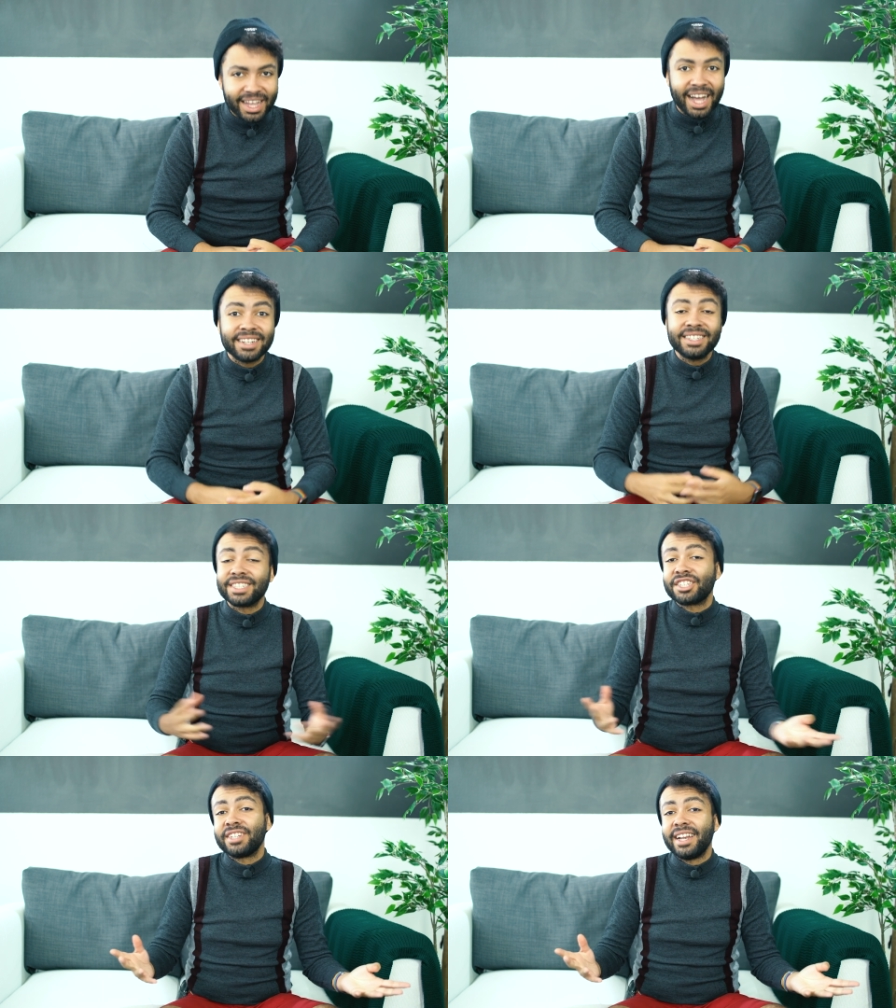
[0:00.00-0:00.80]
An
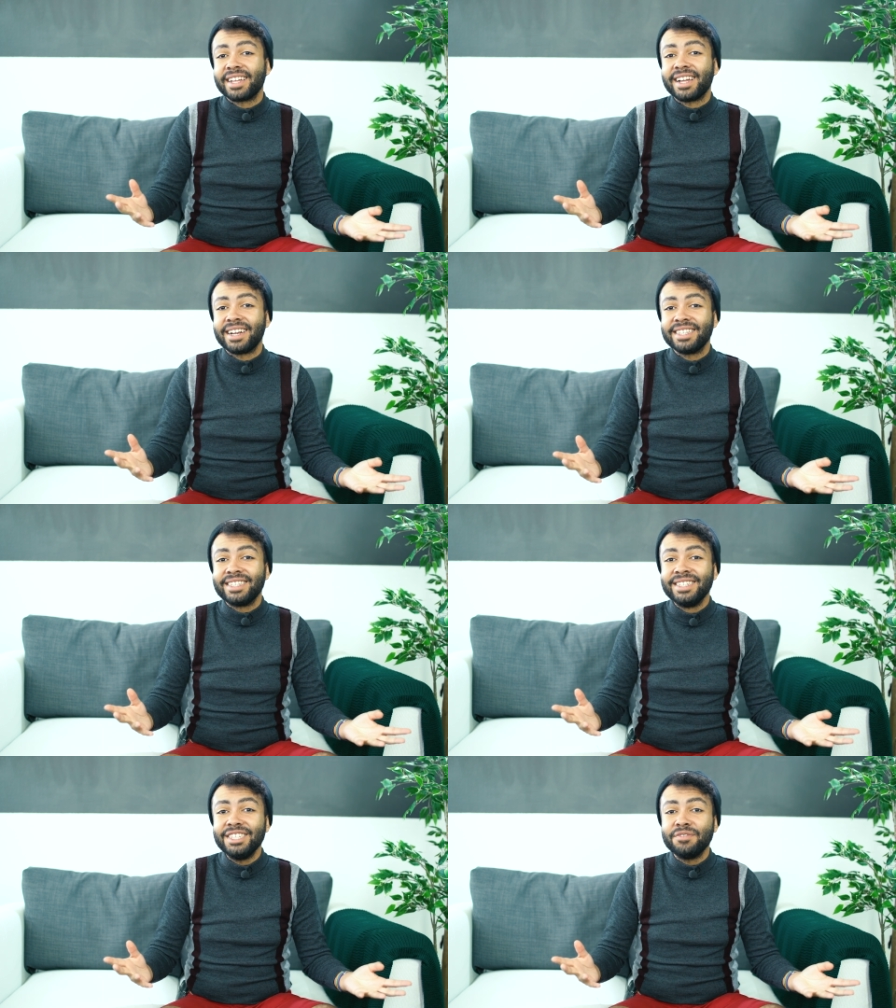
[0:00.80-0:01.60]
dieser Stelle kann
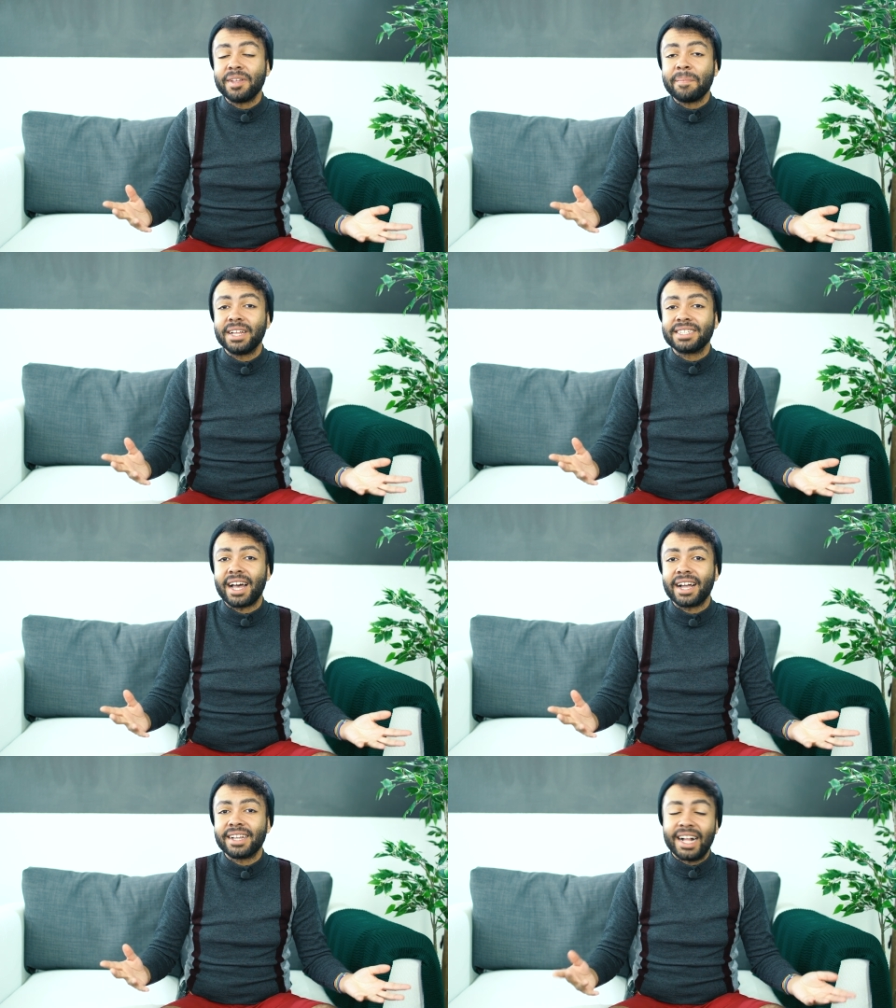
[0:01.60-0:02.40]
ich nicht viel mehr
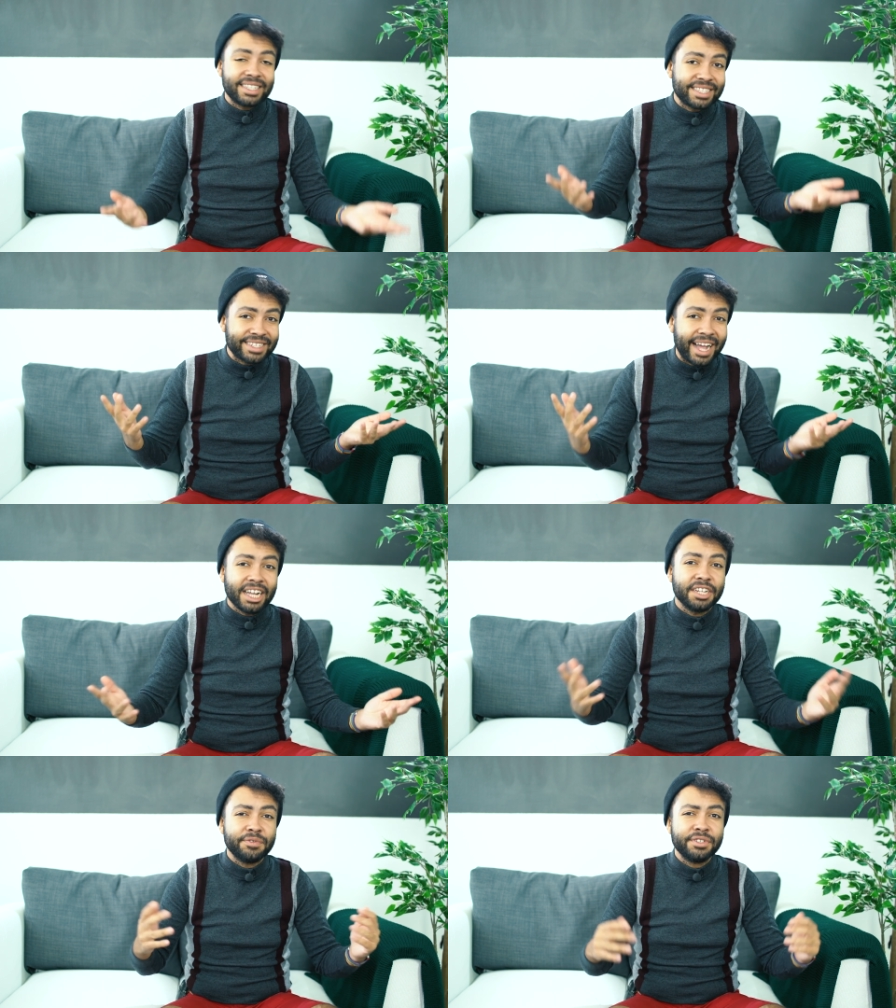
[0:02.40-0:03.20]
sagen als
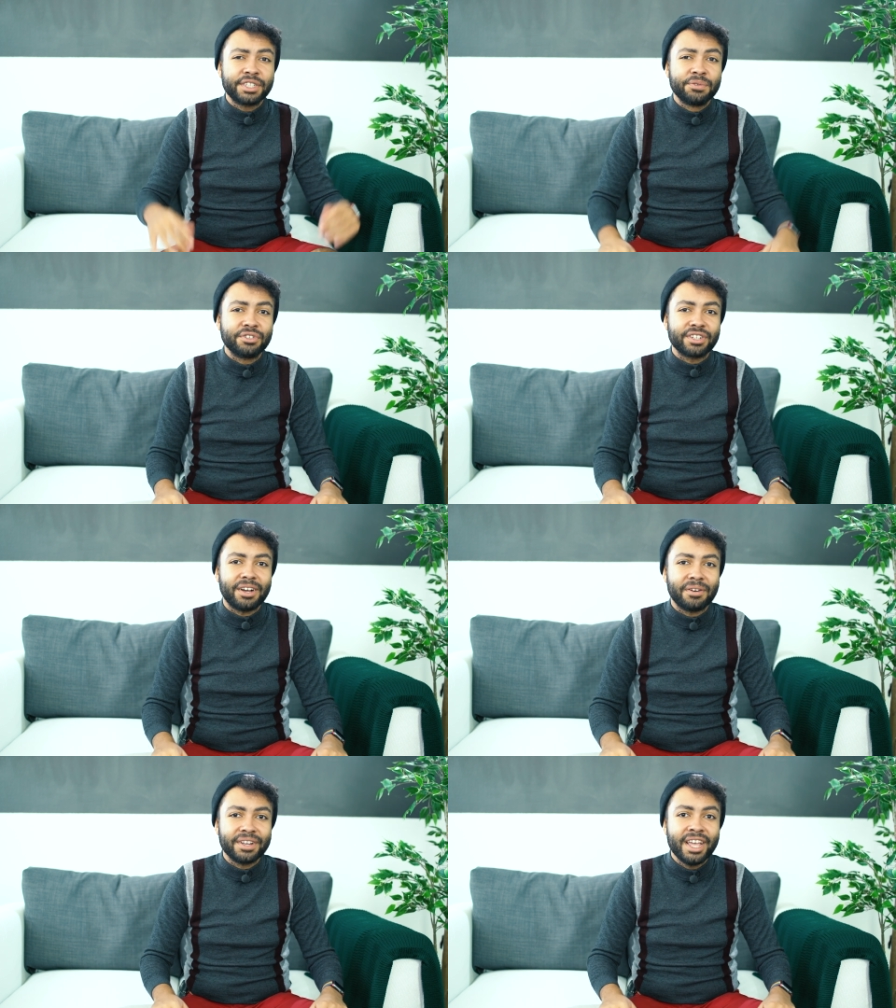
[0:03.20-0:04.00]
Danke fürs
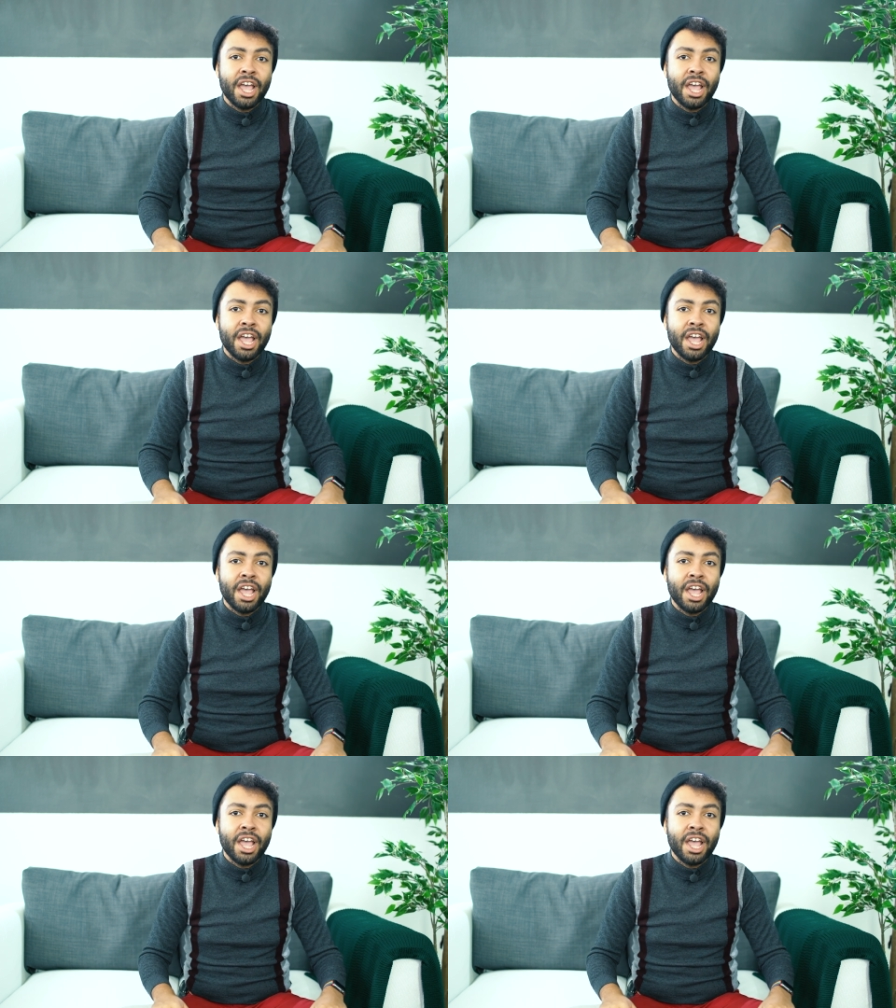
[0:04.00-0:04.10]
Zuschauen